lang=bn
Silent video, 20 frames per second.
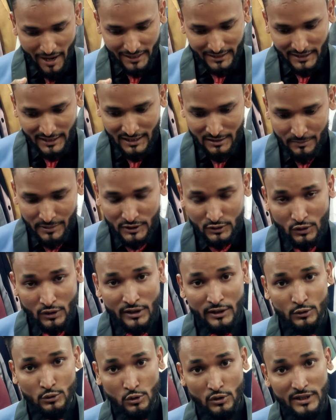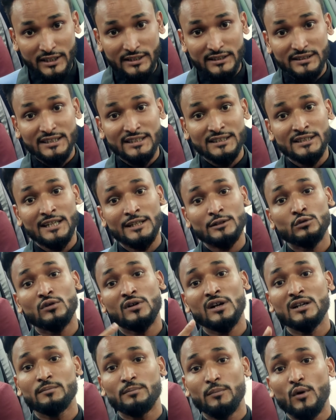মার্কেটের ভিতরে ঢুকে তিনটা
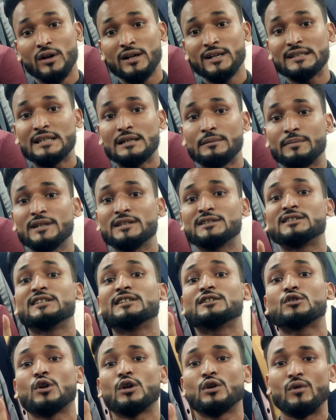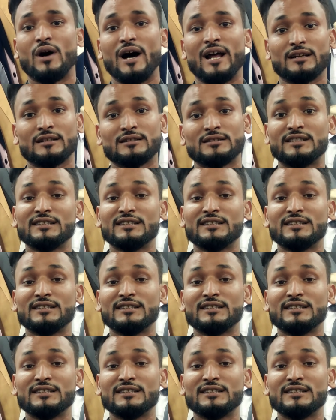দোকান পরে দেখবেন শীতল ওয়ান